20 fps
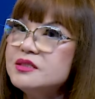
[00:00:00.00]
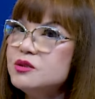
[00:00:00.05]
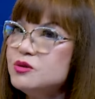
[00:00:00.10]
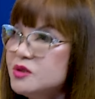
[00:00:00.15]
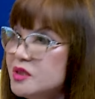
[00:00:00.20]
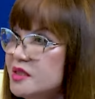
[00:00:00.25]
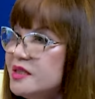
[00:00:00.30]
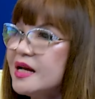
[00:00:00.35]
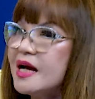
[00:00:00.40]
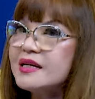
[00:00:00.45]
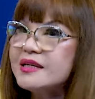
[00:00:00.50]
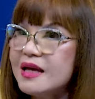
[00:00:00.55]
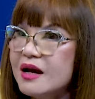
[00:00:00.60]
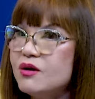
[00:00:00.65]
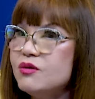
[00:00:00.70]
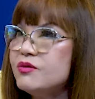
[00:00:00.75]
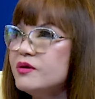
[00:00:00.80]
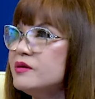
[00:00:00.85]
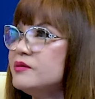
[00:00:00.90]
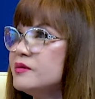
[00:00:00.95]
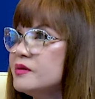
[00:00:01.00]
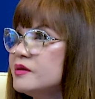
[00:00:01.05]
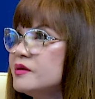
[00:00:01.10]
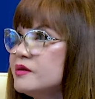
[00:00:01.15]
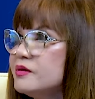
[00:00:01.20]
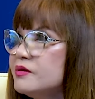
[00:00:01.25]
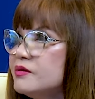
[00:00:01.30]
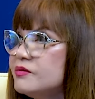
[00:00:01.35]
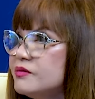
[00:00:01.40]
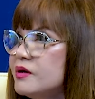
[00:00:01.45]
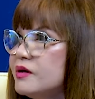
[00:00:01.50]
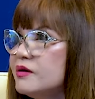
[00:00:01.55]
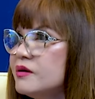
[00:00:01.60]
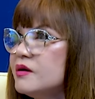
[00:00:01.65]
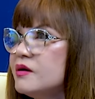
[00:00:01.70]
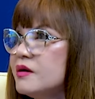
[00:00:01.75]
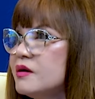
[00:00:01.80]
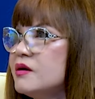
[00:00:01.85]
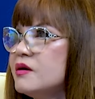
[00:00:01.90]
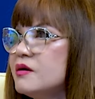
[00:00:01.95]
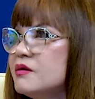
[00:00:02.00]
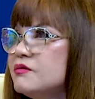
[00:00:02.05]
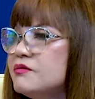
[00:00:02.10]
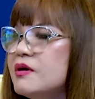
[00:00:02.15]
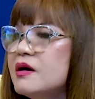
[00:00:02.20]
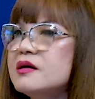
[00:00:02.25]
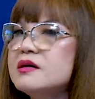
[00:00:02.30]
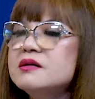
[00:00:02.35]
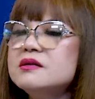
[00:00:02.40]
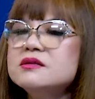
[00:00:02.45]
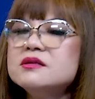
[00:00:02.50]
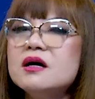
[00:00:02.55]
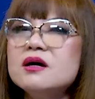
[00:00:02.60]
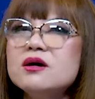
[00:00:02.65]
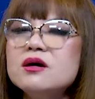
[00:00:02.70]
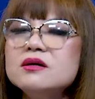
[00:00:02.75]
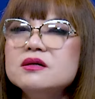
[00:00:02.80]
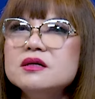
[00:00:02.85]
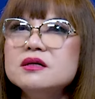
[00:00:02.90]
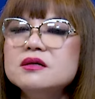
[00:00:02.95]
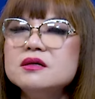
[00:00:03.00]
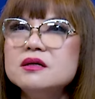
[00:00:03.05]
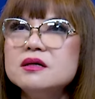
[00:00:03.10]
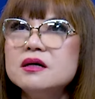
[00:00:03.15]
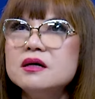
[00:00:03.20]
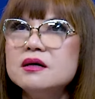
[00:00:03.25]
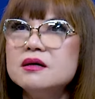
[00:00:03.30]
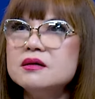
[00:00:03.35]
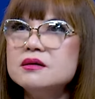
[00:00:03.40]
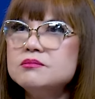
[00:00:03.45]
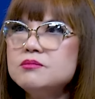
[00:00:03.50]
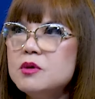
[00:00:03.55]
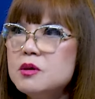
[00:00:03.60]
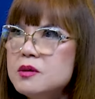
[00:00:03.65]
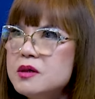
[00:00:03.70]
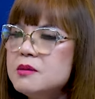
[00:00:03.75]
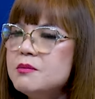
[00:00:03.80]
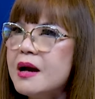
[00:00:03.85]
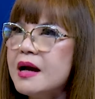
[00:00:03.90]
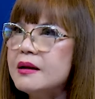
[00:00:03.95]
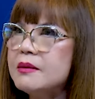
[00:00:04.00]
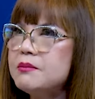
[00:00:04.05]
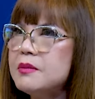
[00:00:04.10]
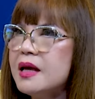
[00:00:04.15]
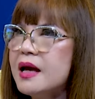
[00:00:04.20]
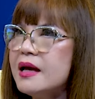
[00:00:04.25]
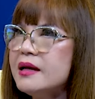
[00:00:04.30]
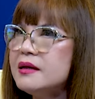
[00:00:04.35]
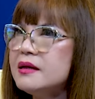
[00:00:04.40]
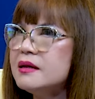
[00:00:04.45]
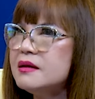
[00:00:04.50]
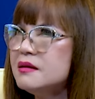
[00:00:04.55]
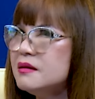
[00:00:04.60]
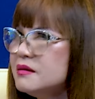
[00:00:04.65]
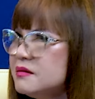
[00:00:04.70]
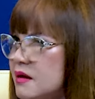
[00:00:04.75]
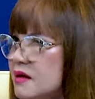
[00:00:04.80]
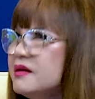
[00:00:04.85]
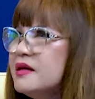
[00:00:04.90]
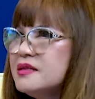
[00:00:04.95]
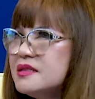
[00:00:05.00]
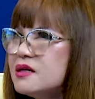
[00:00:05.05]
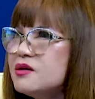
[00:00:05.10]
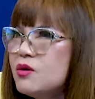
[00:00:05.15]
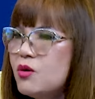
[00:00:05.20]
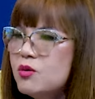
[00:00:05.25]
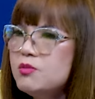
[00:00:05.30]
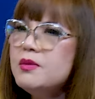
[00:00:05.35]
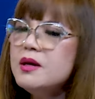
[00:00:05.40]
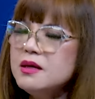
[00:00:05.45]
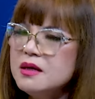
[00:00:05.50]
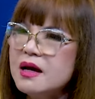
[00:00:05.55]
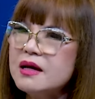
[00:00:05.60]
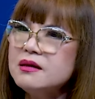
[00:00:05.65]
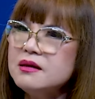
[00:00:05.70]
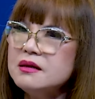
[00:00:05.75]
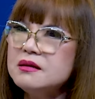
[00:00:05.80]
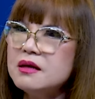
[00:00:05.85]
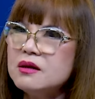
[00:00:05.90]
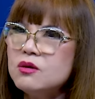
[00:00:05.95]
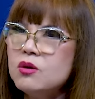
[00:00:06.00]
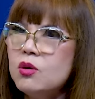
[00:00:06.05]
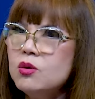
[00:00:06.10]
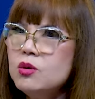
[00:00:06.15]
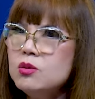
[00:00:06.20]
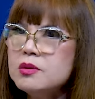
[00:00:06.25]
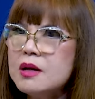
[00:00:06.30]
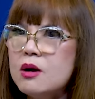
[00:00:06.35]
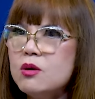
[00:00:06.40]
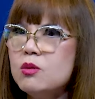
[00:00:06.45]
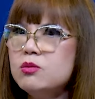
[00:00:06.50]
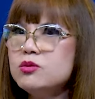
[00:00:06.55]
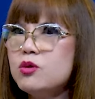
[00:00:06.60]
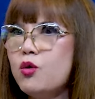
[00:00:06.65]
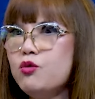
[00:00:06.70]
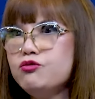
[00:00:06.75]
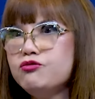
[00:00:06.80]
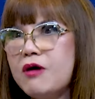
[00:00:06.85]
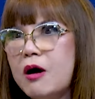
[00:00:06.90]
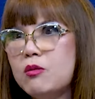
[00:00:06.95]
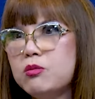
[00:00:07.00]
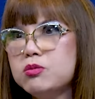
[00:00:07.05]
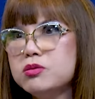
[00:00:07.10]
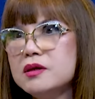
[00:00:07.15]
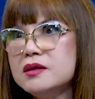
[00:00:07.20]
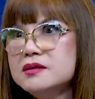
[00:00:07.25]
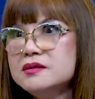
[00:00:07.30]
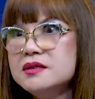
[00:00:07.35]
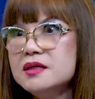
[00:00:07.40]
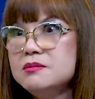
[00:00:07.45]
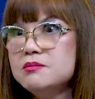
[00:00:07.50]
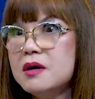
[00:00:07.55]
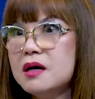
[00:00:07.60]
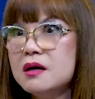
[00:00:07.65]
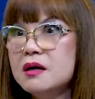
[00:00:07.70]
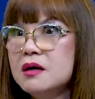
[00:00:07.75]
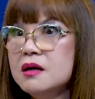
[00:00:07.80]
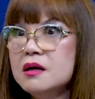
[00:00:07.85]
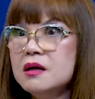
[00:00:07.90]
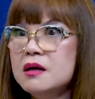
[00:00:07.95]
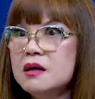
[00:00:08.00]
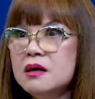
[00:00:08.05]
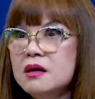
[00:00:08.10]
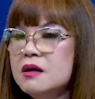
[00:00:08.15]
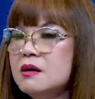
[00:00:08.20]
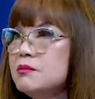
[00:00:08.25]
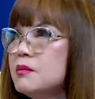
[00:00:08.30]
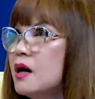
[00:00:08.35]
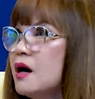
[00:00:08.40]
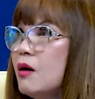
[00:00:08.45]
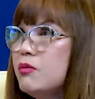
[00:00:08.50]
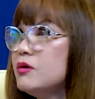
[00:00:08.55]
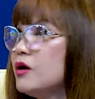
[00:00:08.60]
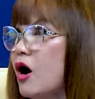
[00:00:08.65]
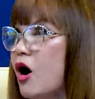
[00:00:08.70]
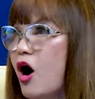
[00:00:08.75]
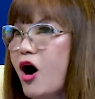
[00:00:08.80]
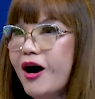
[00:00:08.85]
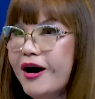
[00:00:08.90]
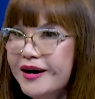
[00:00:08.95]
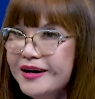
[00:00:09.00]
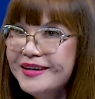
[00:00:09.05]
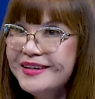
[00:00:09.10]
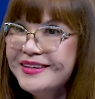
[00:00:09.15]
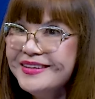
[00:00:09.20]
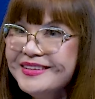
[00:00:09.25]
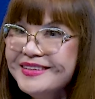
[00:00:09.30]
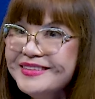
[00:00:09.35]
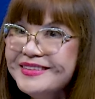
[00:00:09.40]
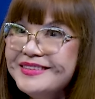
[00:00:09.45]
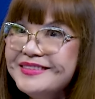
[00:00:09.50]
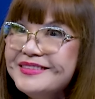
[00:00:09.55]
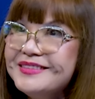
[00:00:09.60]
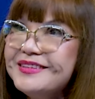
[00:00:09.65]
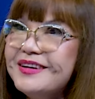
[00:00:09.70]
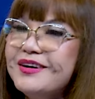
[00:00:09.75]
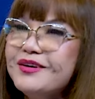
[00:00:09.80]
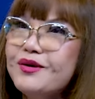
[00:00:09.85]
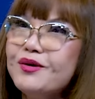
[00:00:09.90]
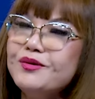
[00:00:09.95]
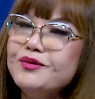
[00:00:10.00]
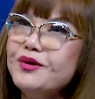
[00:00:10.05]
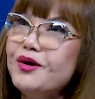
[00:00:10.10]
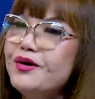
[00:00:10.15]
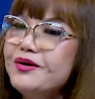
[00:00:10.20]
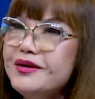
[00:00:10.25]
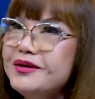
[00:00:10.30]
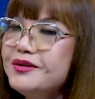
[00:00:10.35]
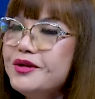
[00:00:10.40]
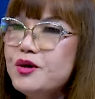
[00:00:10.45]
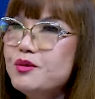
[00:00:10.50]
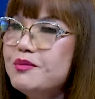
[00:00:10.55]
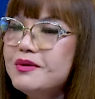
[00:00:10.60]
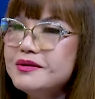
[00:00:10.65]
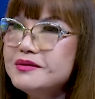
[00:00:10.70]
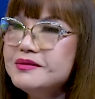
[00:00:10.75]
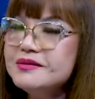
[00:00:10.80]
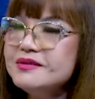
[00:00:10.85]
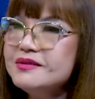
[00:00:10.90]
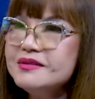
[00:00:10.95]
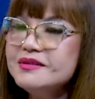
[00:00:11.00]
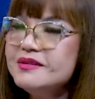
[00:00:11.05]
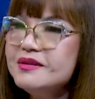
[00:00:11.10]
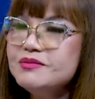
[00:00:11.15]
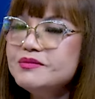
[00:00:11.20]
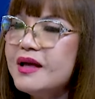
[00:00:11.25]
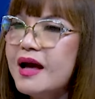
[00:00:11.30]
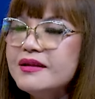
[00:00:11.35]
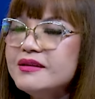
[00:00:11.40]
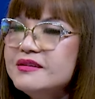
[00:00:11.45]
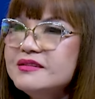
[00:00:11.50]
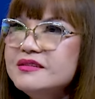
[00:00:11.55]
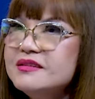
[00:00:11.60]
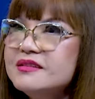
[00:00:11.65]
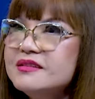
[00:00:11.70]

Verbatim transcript: chứng khác nhau. Dạ đúng rồi. Hương Thơ có một người bạn bị ái kỷ, Hương Thơ nghĩ chắc cô bị ái kỷ tại cô lúc nào cũng thổi phồng những gì mà không có. Trời, cô nói những điều mà không thể tưởng tượng